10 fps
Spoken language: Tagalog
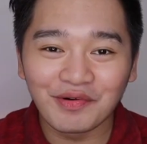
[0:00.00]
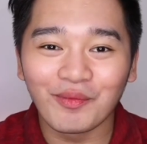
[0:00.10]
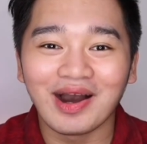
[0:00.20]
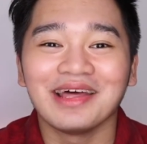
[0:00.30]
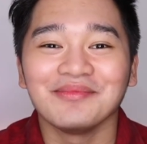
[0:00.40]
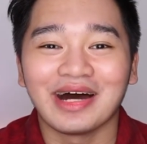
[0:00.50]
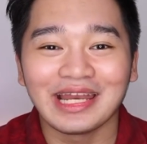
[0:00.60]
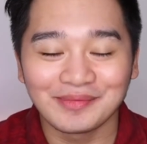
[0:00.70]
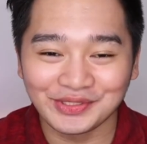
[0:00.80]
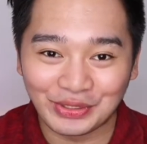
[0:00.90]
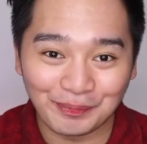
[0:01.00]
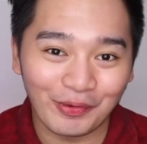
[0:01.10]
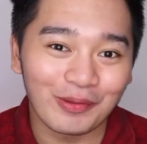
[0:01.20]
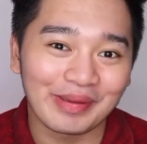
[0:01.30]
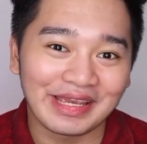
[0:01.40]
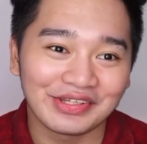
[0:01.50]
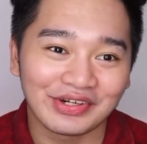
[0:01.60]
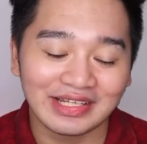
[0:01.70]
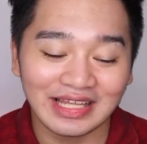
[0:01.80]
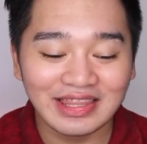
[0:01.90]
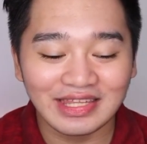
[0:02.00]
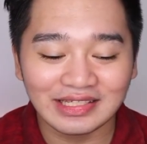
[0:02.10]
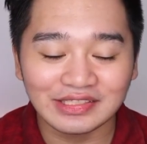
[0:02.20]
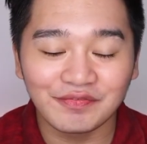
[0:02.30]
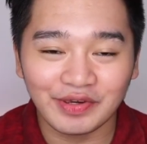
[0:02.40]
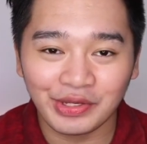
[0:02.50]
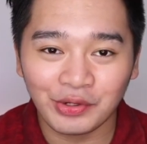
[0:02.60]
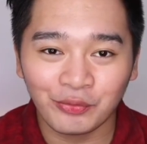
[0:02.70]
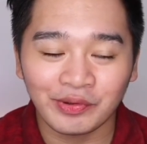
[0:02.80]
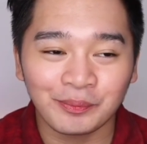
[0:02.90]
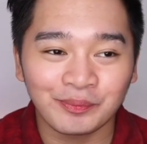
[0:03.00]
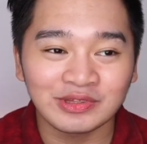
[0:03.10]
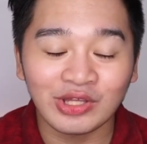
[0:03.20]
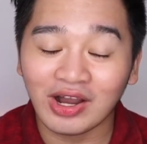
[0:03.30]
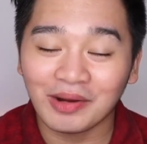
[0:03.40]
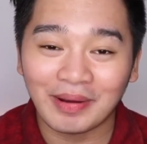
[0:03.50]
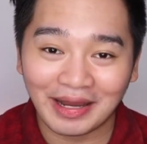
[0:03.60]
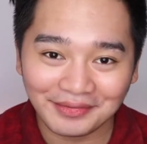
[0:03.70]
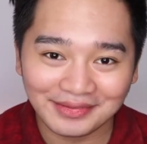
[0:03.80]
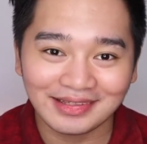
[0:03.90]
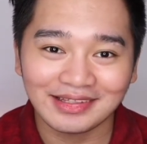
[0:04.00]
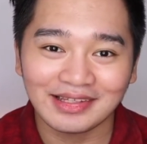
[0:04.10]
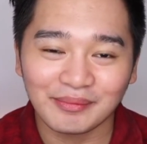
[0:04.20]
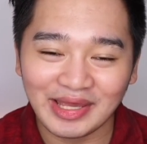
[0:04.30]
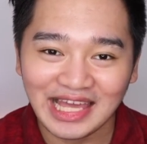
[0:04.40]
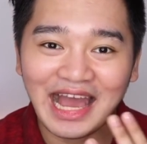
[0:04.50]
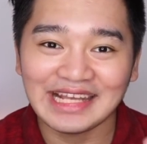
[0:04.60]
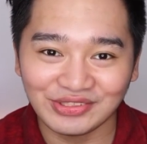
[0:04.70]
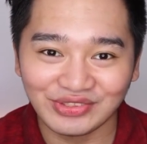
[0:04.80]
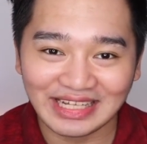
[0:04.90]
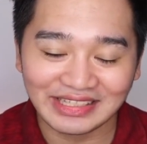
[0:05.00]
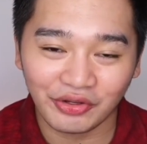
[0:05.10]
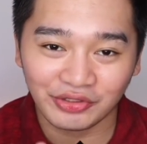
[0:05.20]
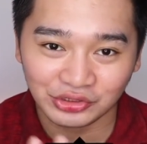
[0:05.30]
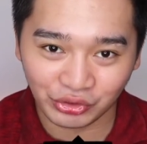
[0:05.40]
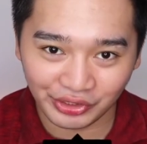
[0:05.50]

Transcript: everyone, my name is Sir Paul Maynard and this video will talk about my isotretinoin